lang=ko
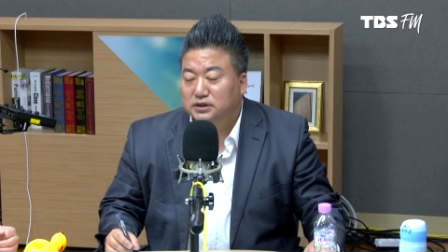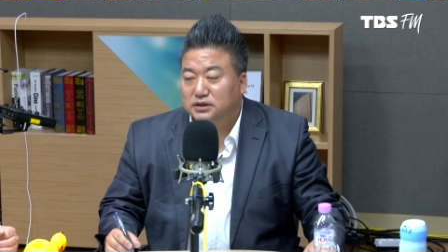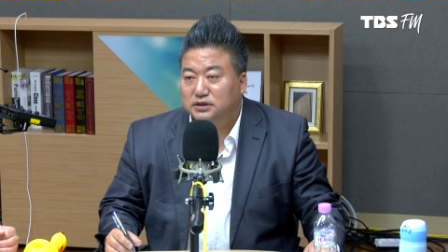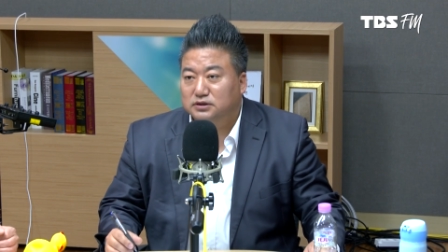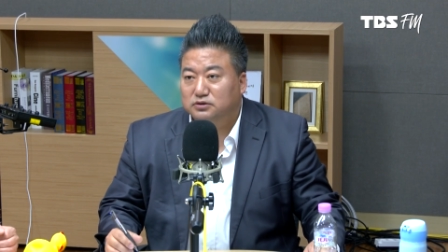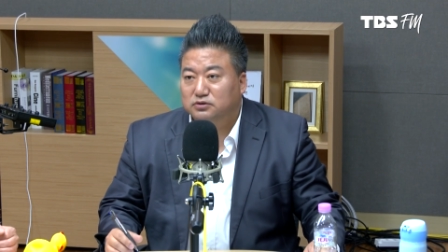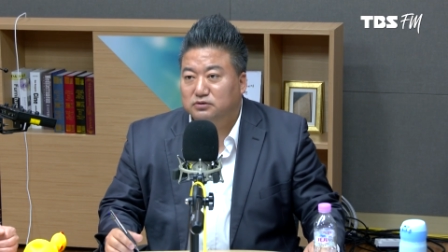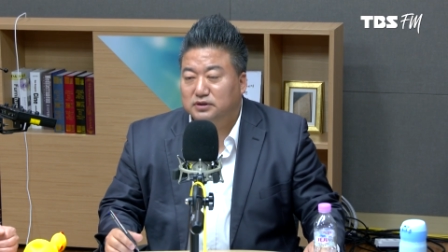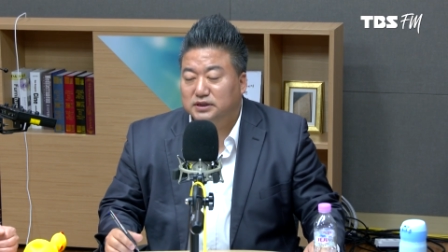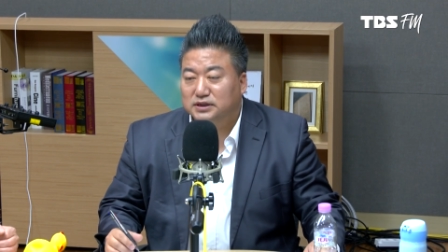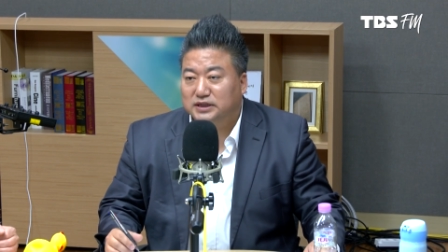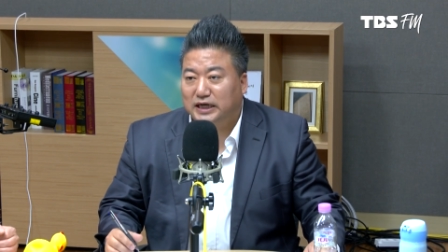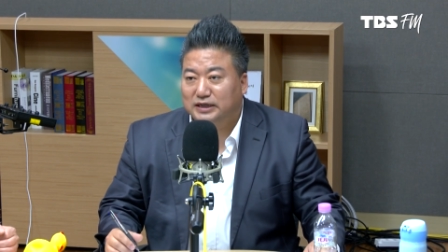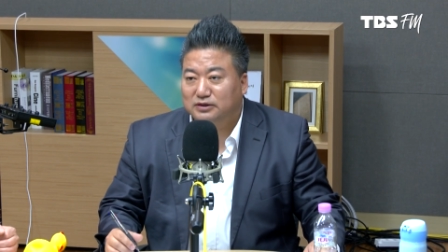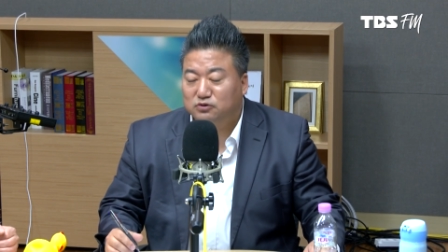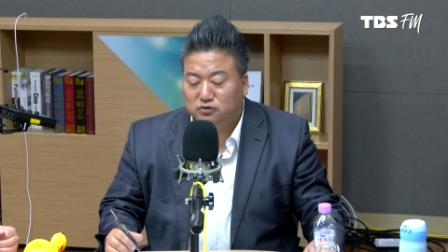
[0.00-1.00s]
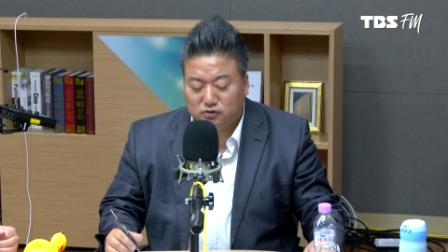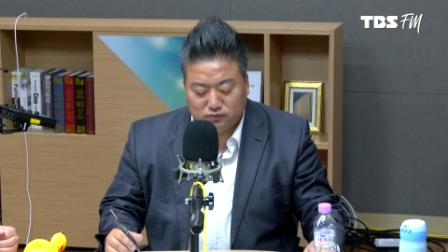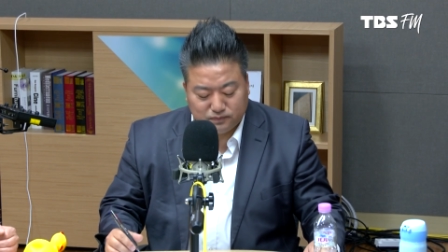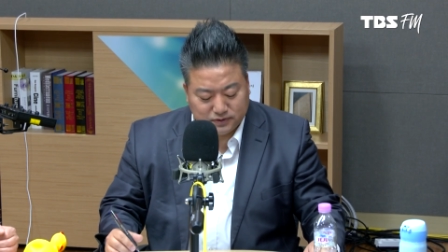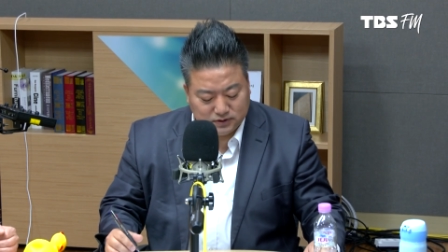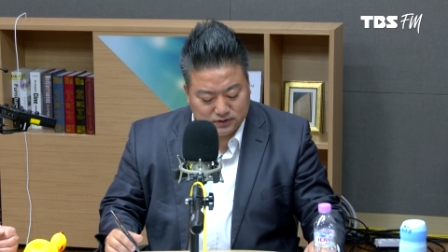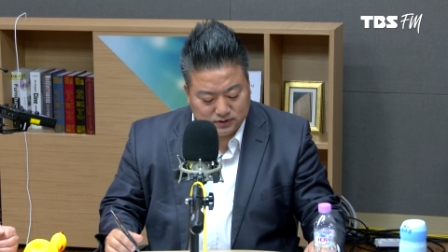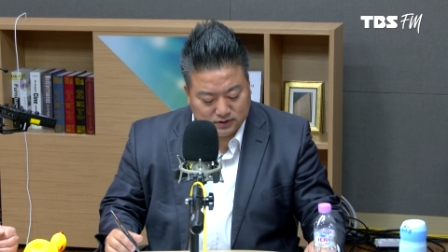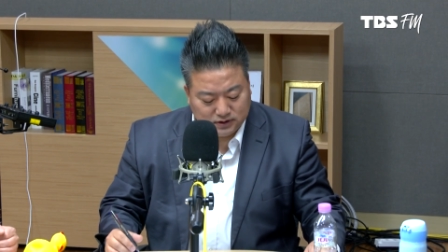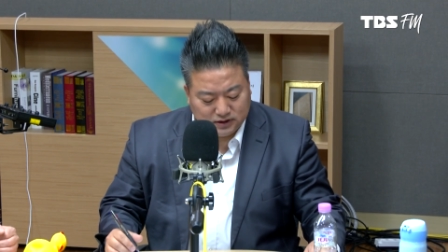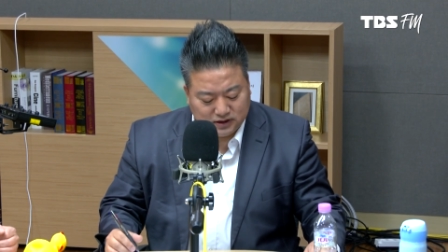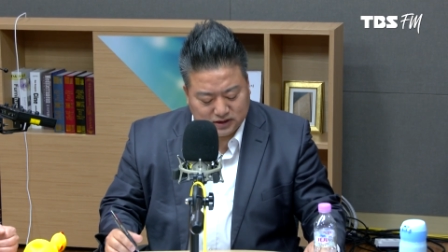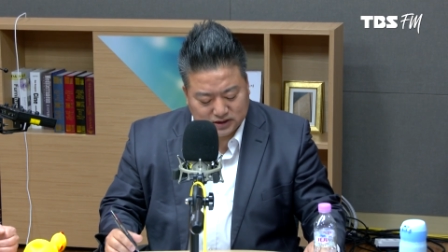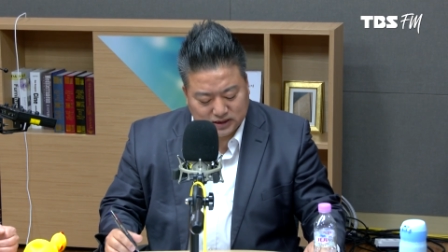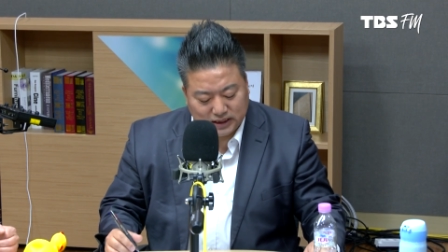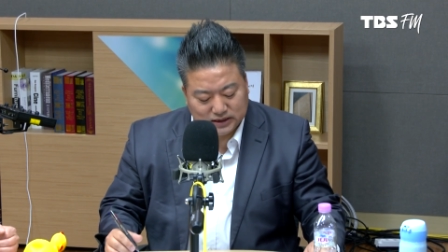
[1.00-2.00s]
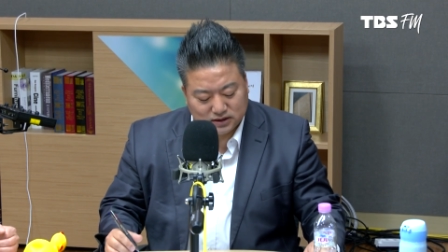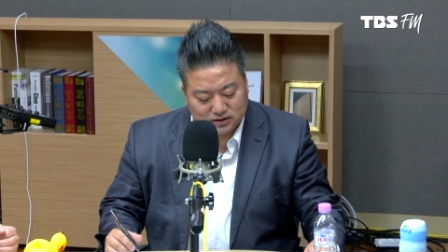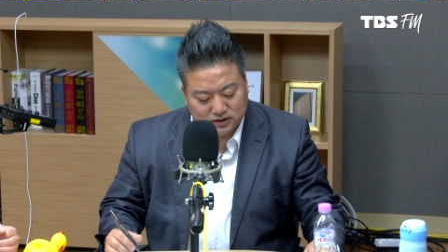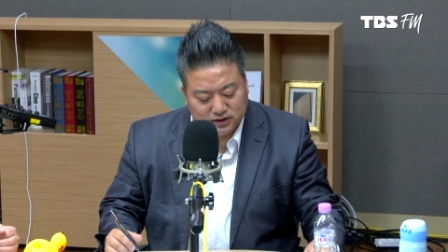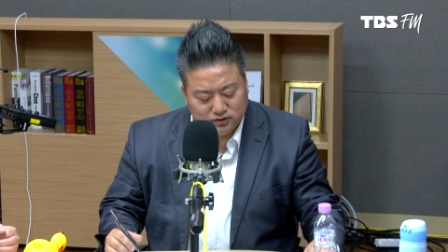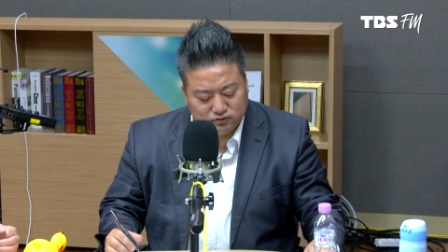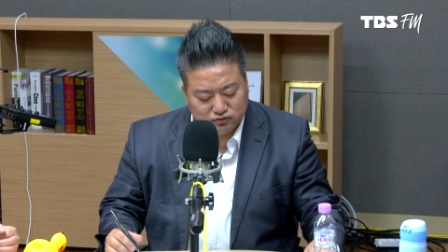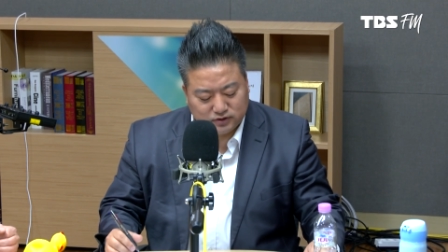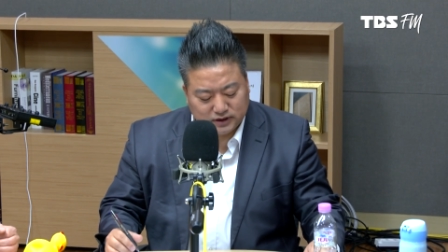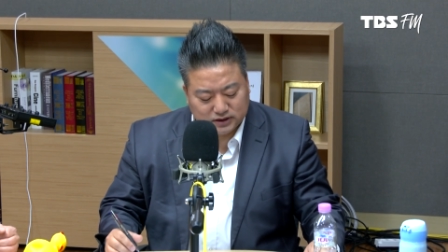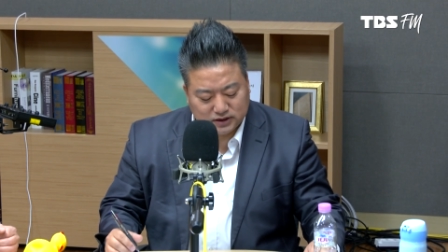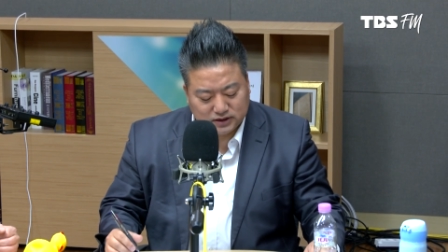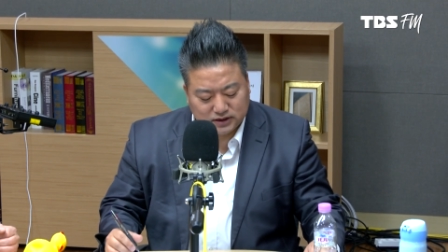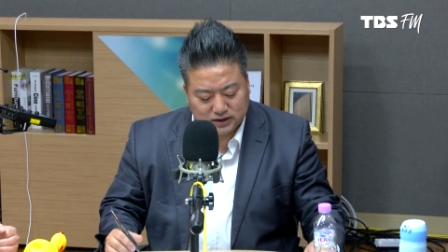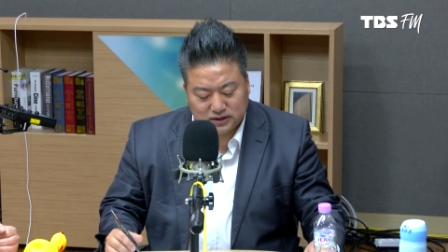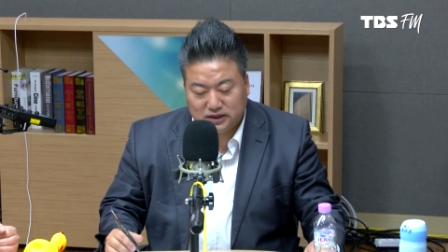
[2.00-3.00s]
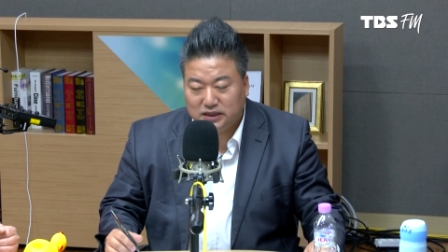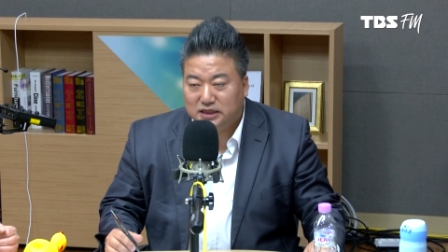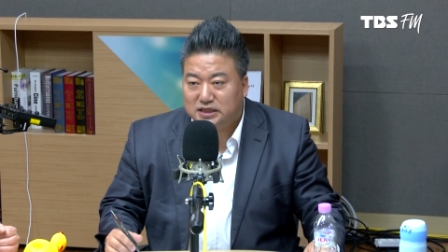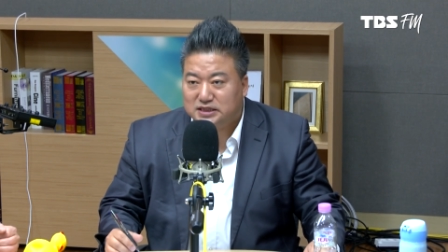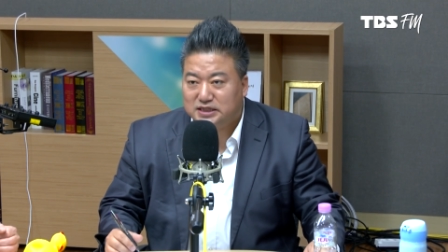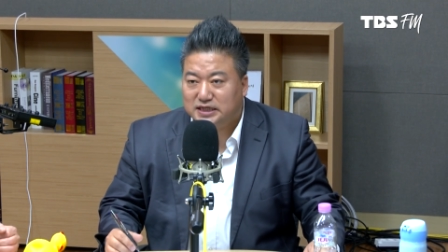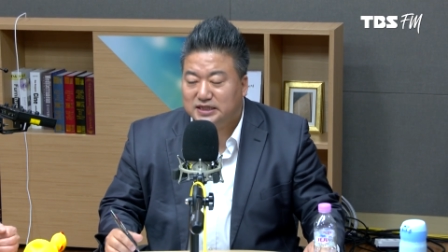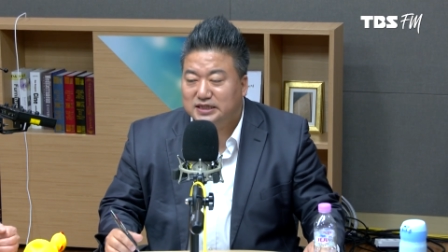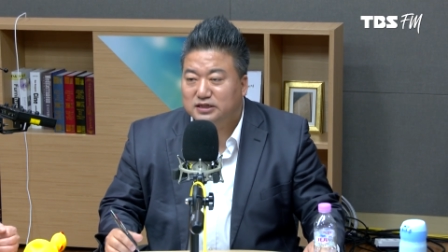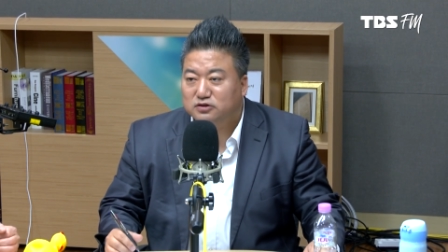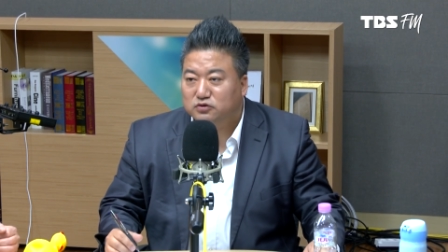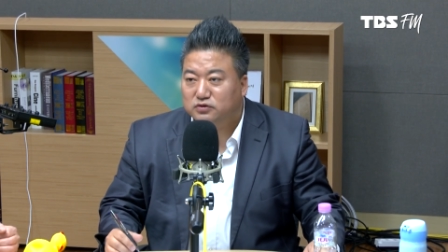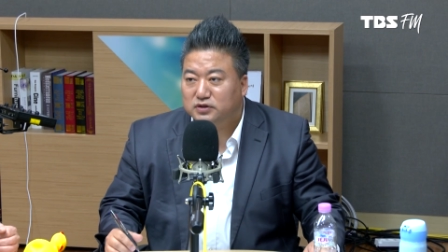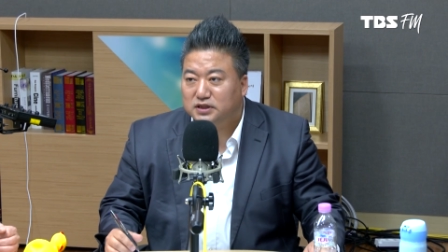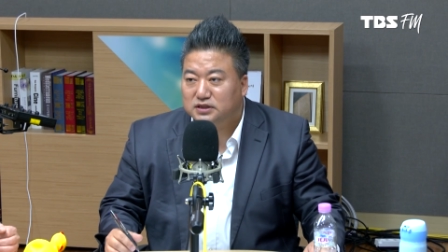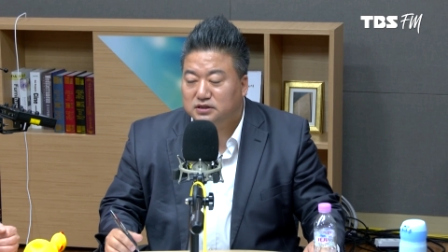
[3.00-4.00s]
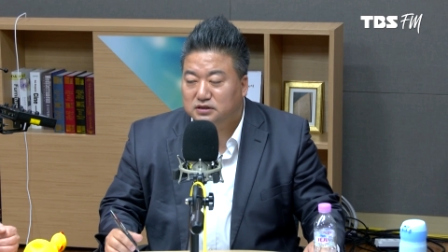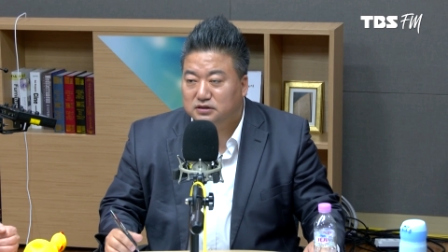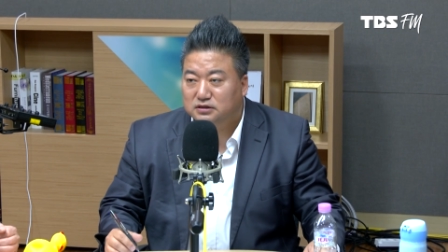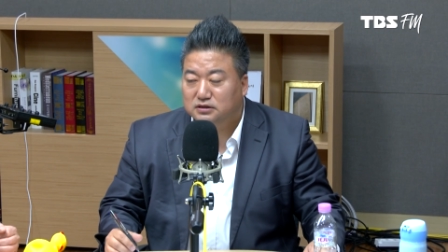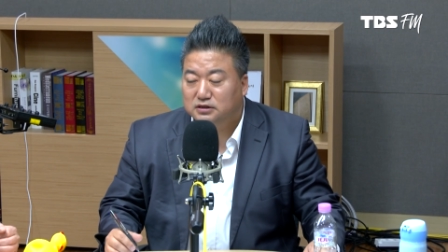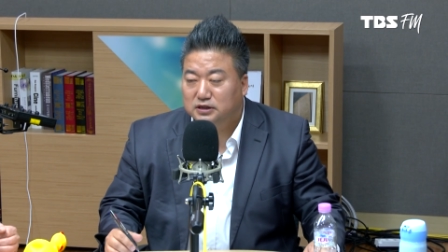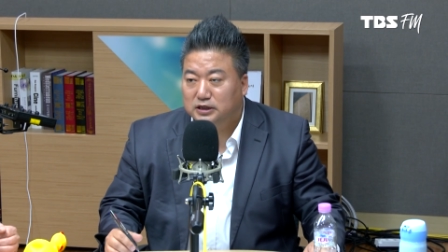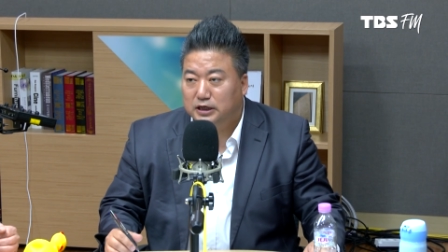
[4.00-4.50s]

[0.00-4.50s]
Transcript: 그동안 강도 높은 사회적 거리두기에서 이제는 생활 속에서